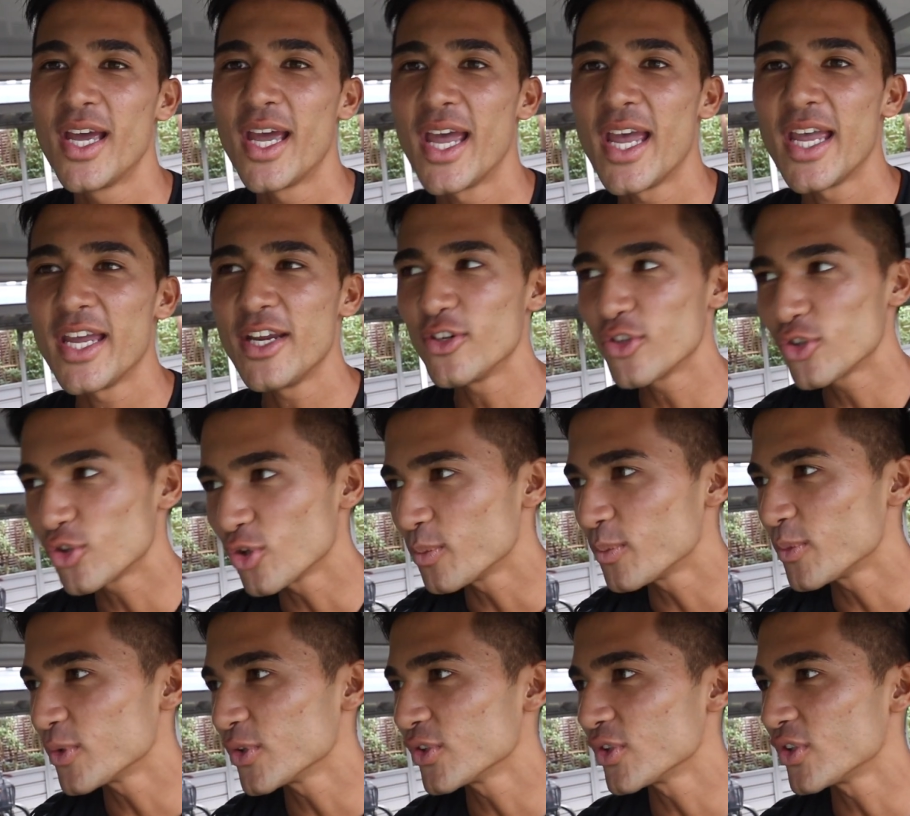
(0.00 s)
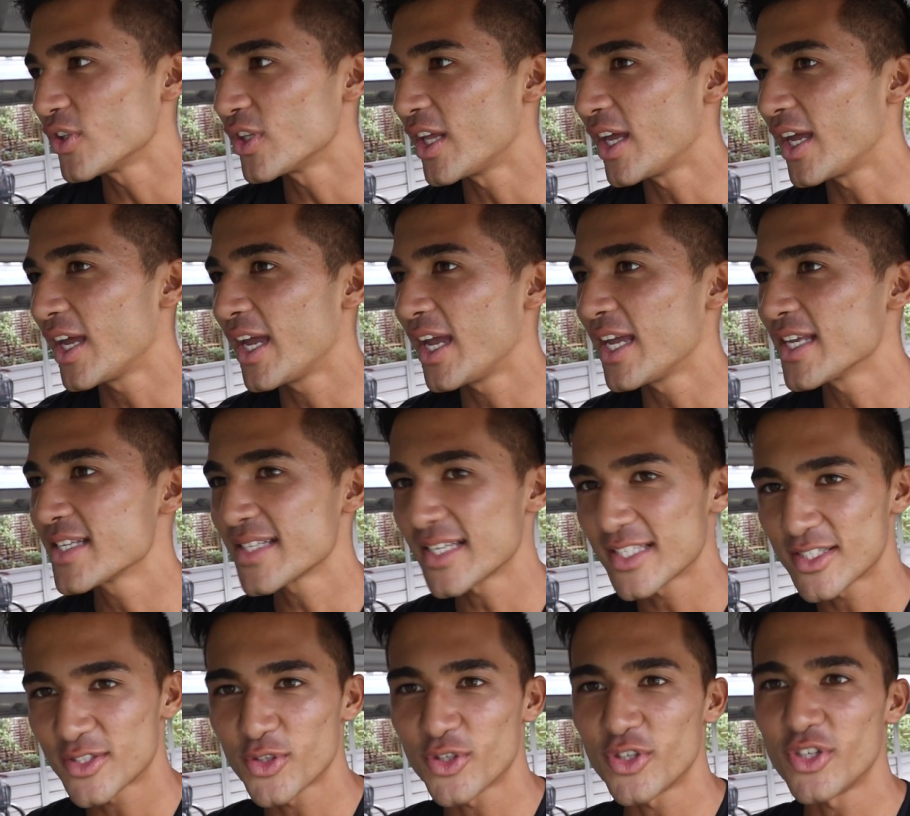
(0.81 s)
えいると思うので、え
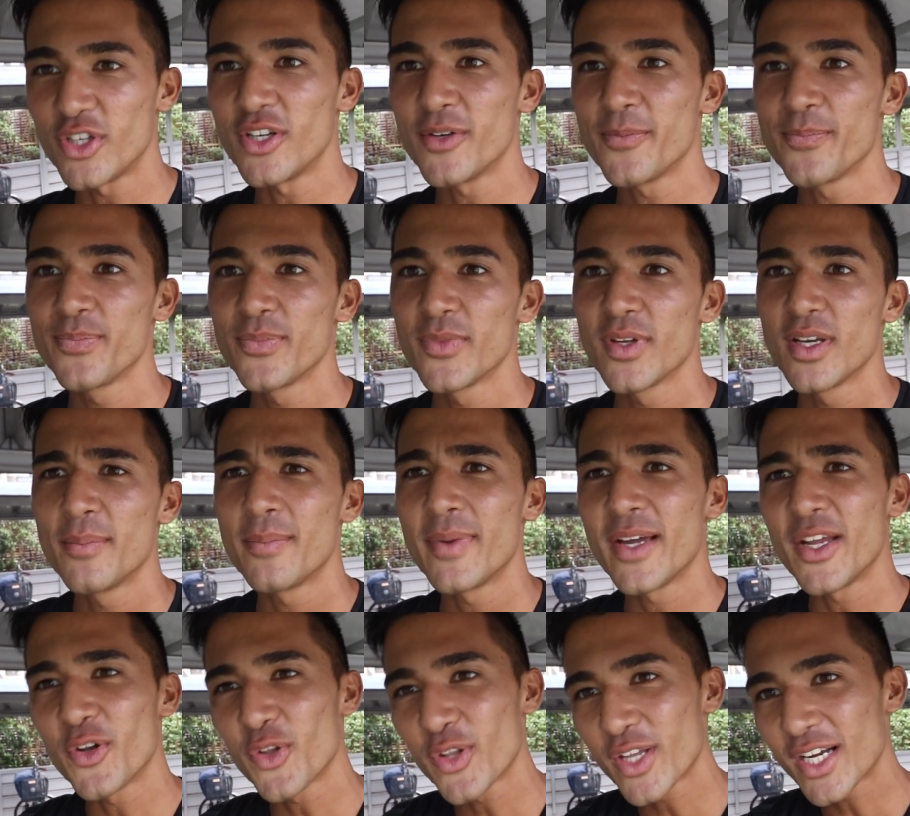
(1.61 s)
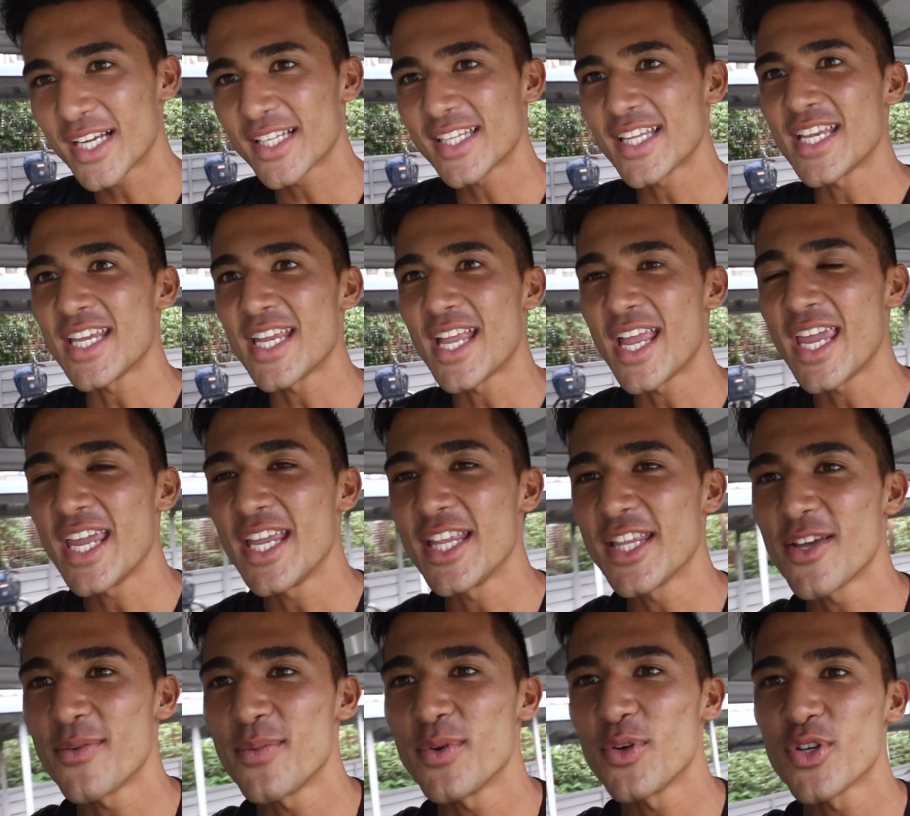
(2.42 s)
早速、まいろんな方に、ね、
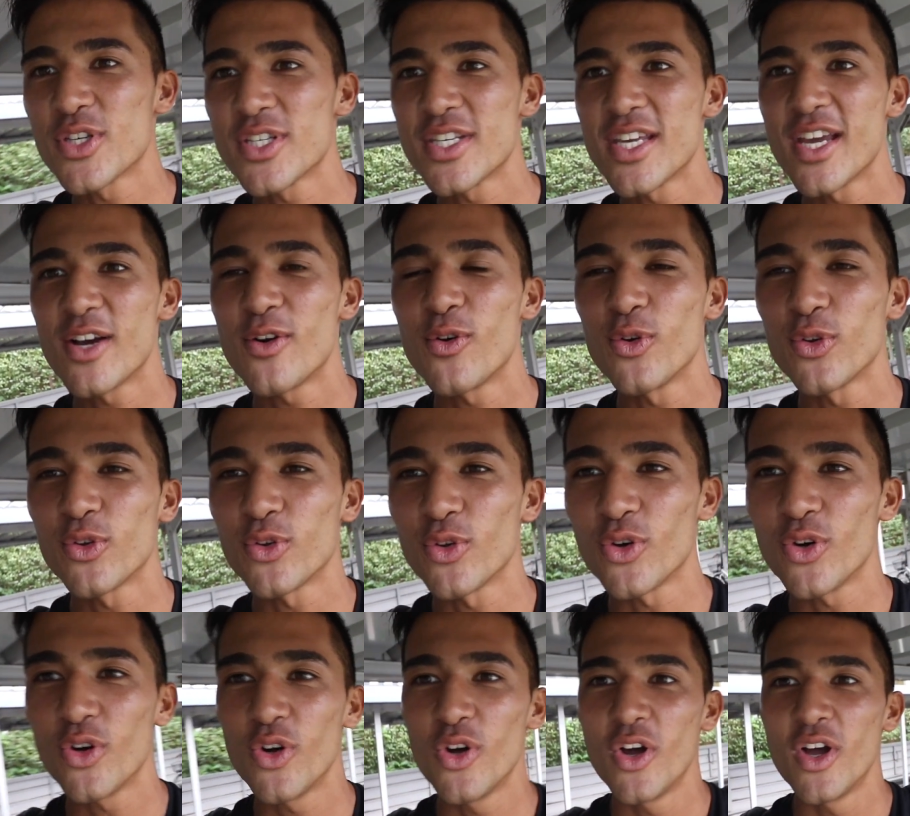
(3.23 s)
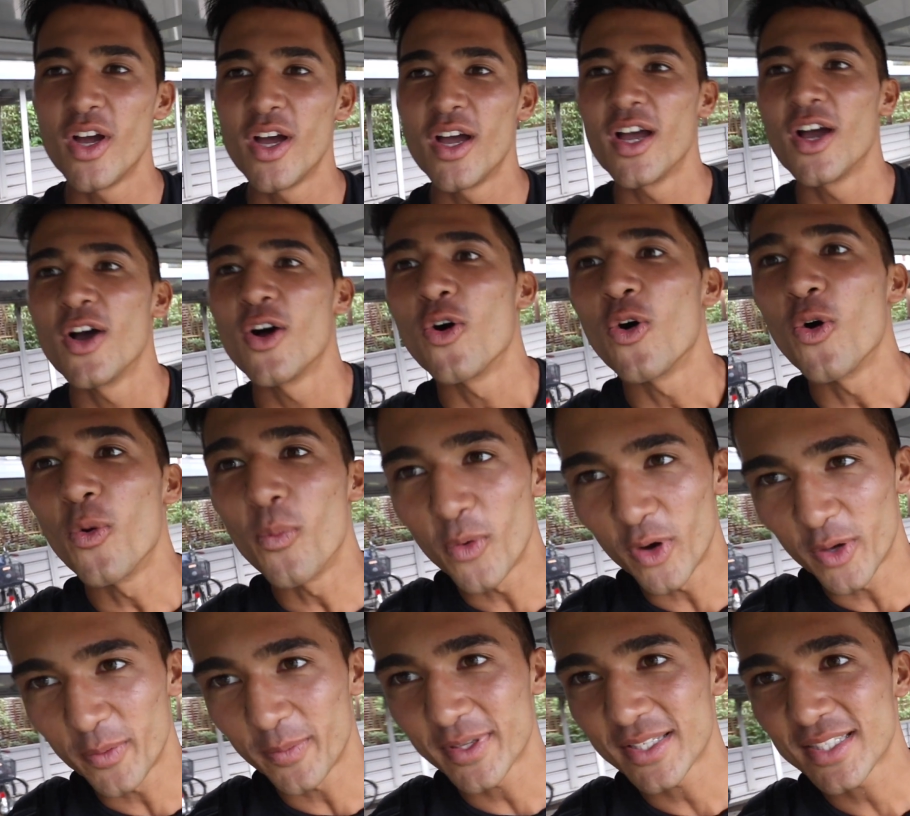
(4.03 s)
インタビューをしていこうと
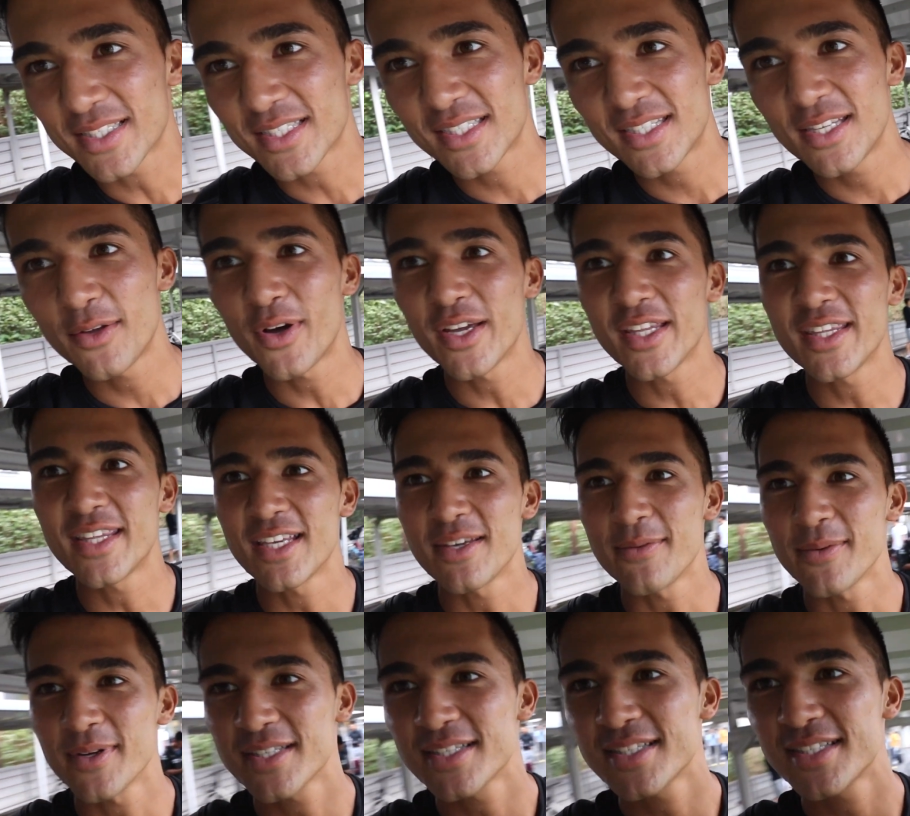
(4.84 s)
思いますでは行ってきま